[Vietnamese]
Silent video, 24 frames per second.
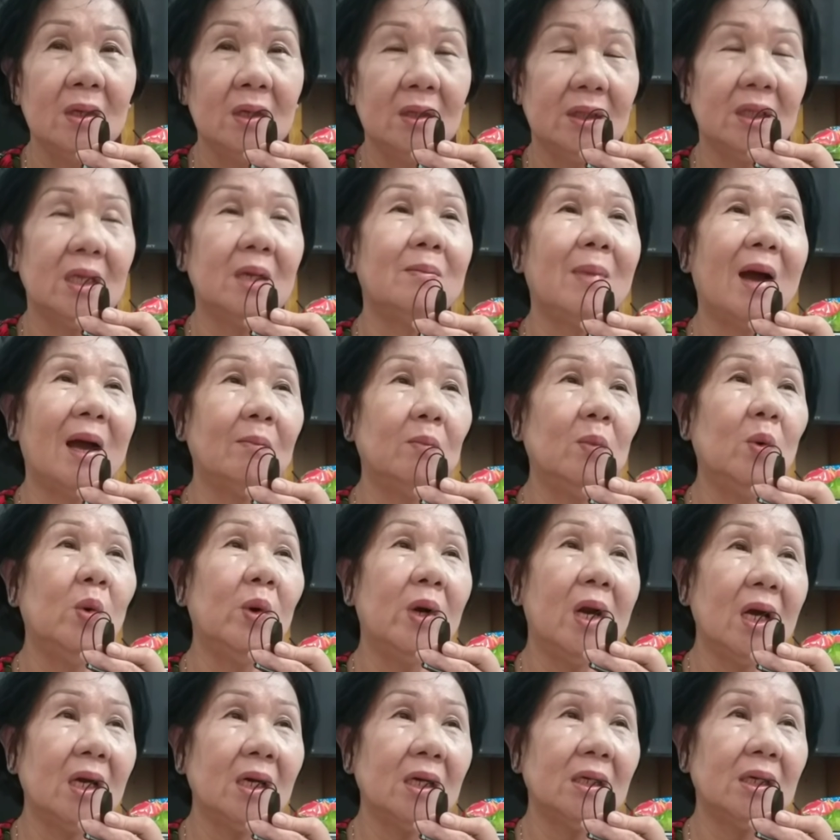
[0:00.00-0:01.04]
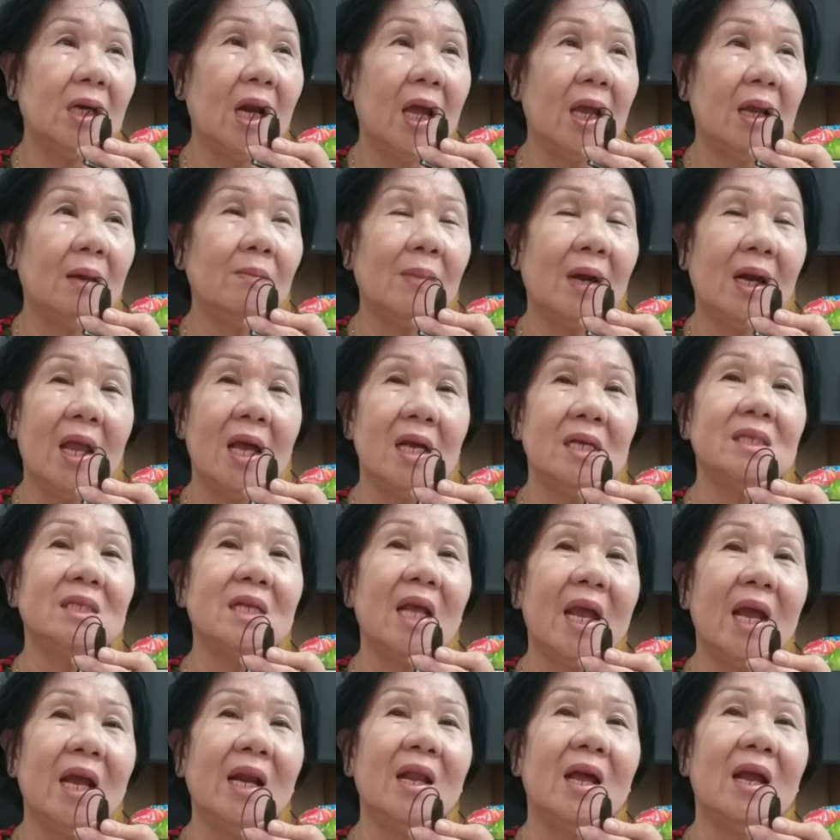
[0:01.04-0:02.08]
Thì bà mua đất để mà để
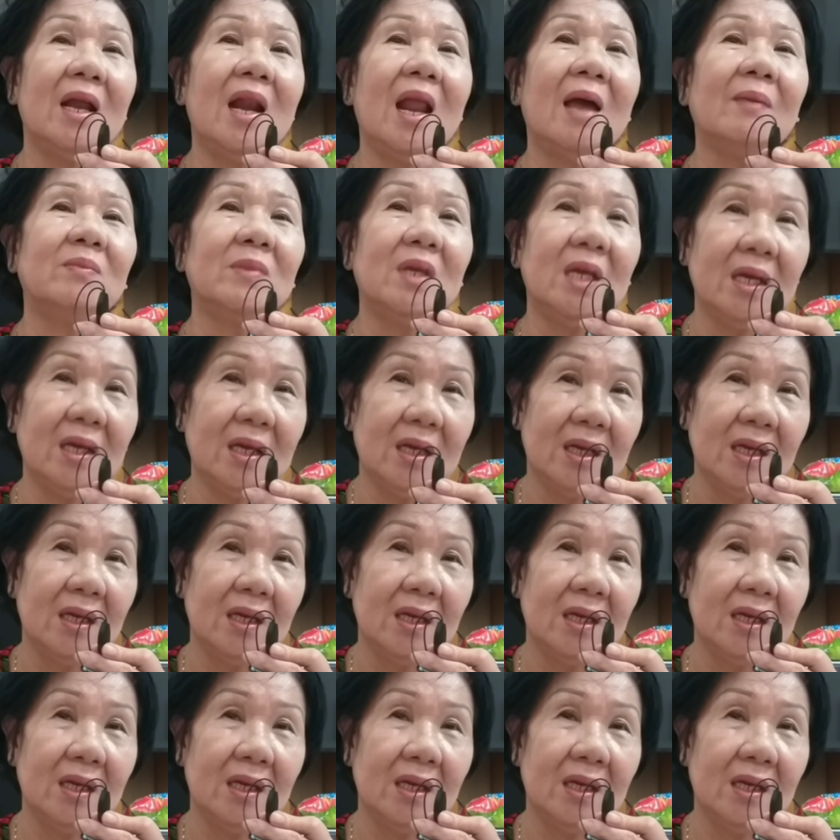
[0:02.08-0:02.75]
xe để làm gì?